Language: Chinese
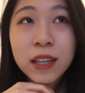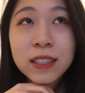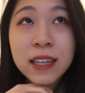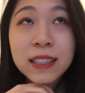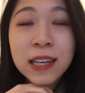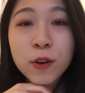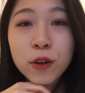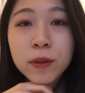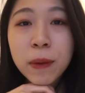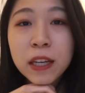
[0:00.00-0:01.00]
等一下应该
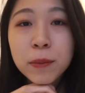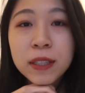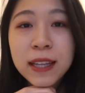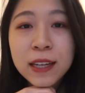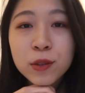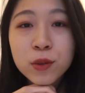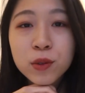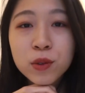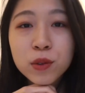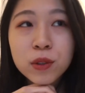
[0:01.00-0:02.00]
会把你们带出
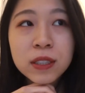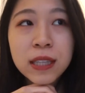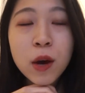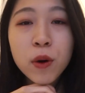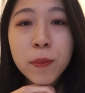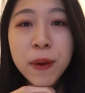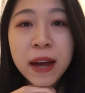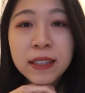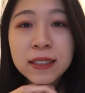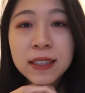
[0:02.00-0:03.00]
去，就稍微
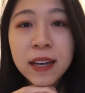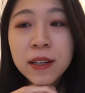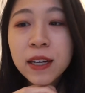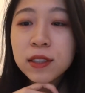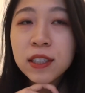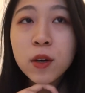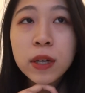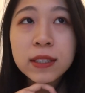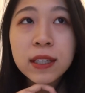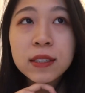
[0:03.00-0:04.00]
拍一下。今天
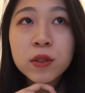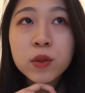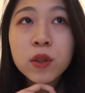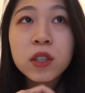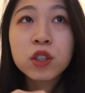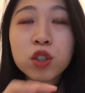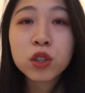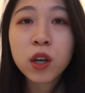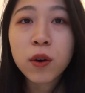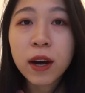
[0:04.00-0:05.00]
晚上就约了
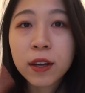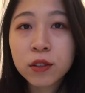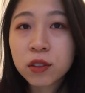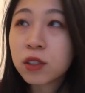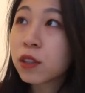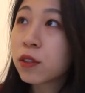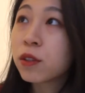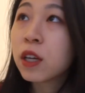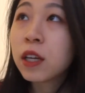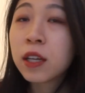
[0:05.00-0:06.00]
室友，还有室
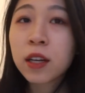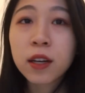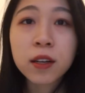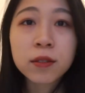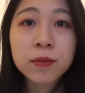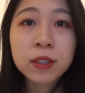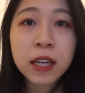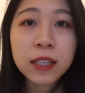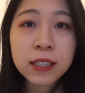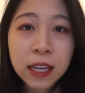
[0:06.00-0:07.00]
友嗯
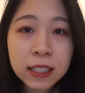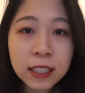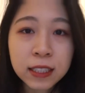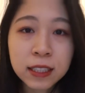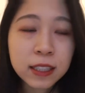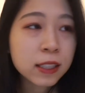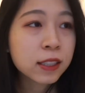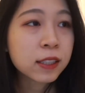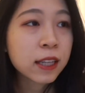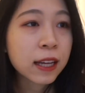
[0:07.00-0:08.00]
在 dating 的一
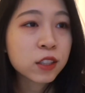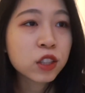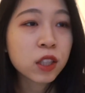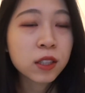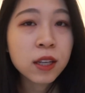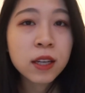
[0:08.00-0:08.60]
个男生